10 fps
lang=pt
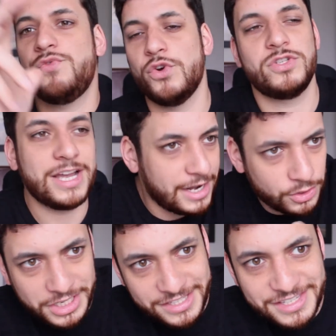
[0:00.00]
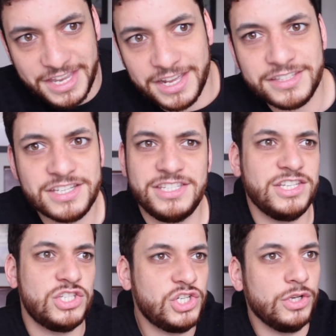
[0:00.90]
que fosse uma galerona de esquerda,
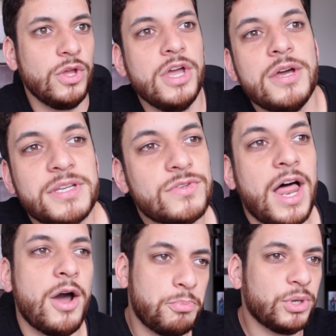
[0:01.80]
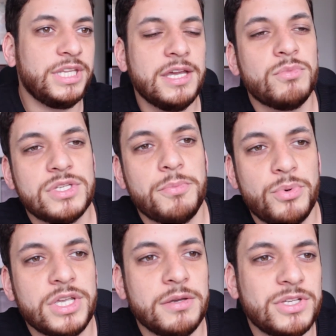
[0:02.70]
assim, estilo, que fala, ah, o Podemos é um
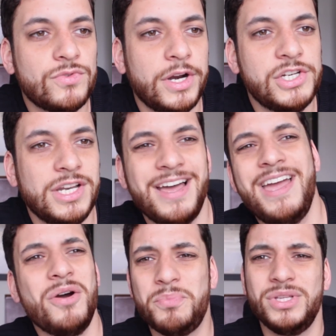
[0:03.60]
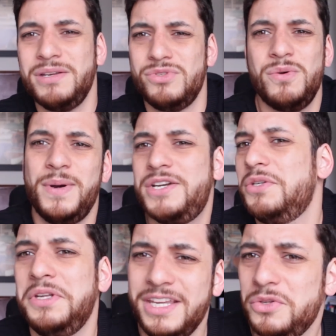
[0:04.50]
pouquinho mais forte lá. É, o Podemos é o
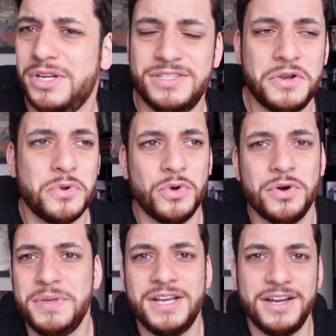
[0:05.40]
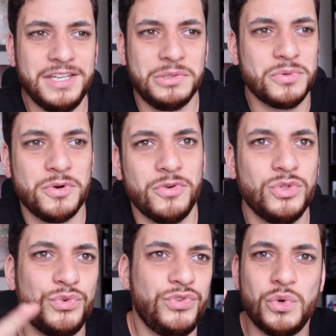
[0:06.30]
partido da ignorância econômica e do,
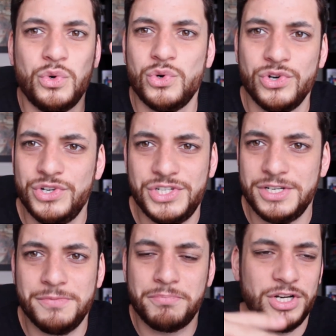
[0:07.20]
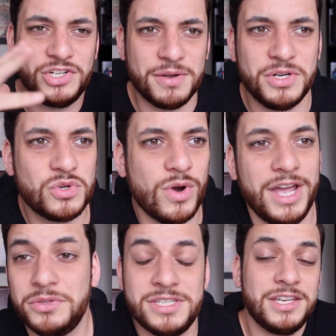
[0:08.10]
do feel good, politicamente
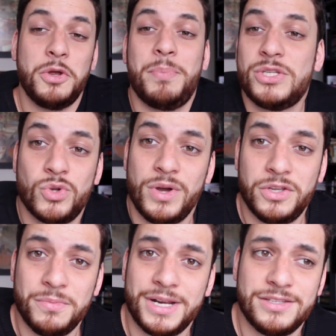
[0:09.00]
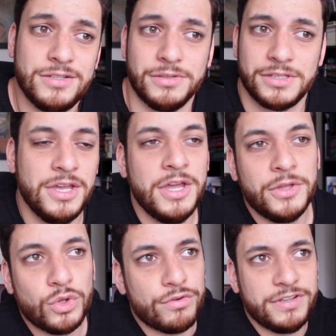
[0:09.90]
correto, assim que nem o pessoal aqui no Brasil. Né?
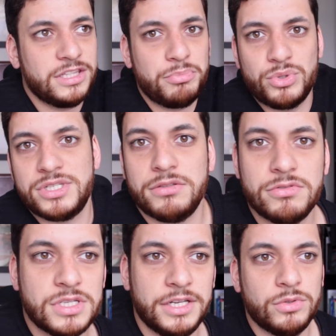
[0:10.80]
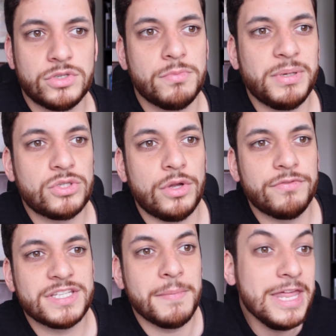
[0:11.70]
90% dos eleitores do pessoal
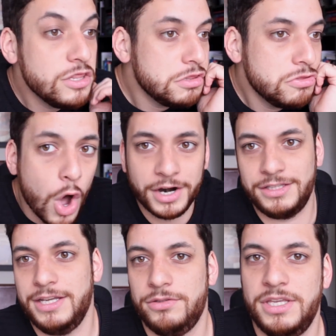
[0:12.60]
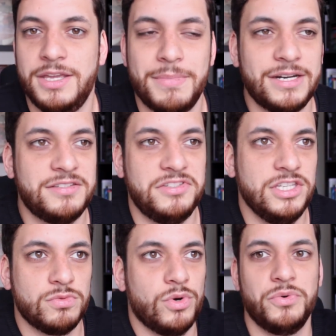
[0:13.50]
não fazem a menor ideia do que, é
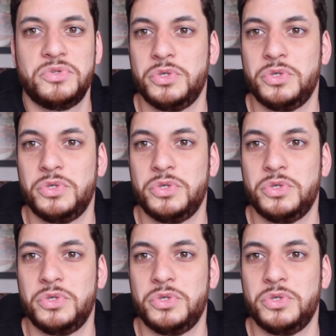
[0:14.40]
marxismo ou